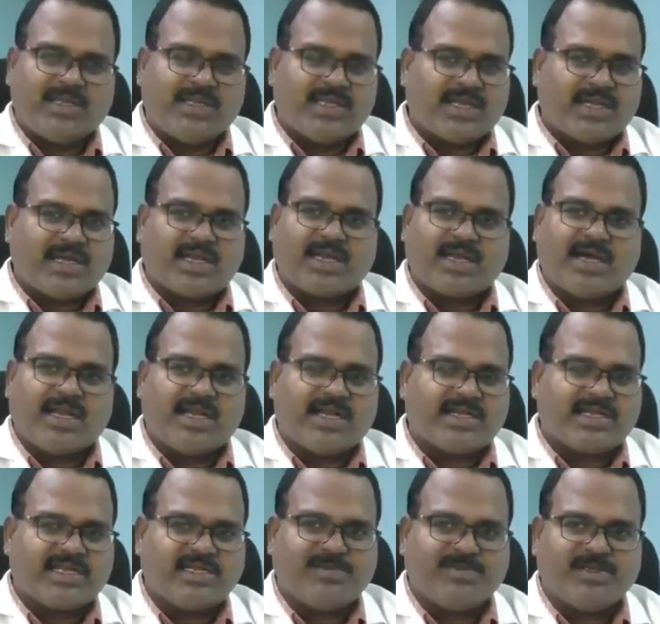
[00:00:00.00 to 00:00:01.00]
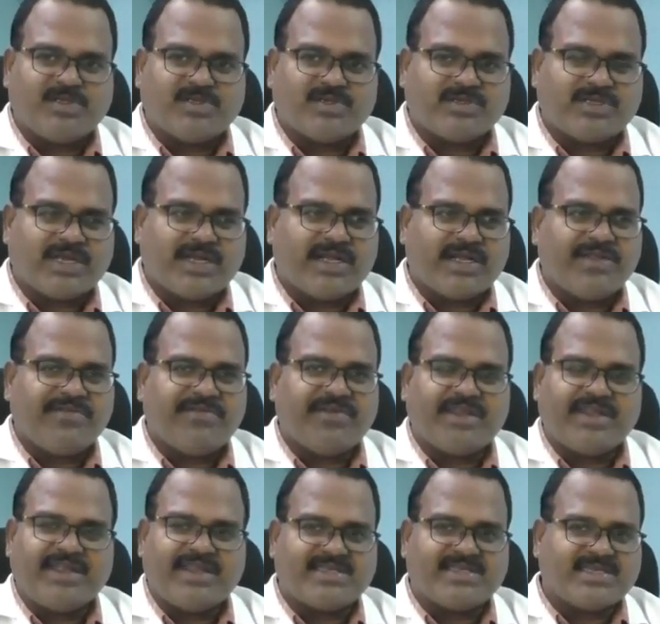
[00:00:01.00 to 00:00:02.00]
రకరకాల ట్రీట్మెంట్స్ ఉంటాయండి
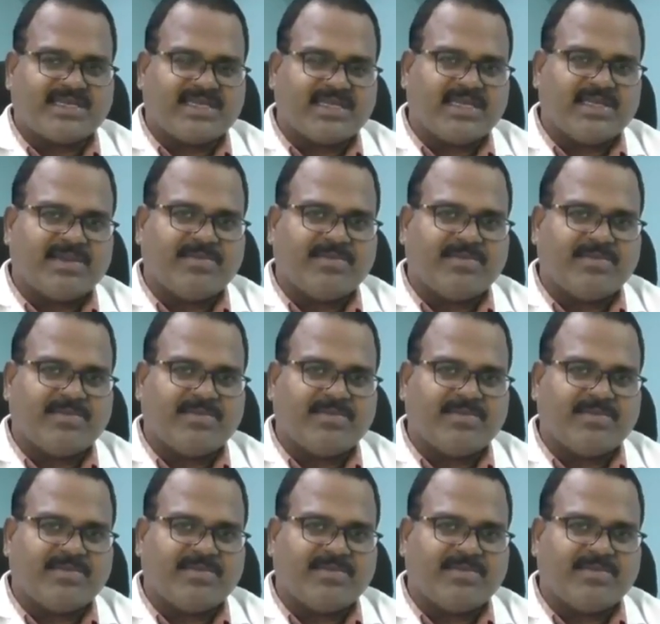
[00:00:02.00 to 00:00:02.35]
వెనీల్స్ అని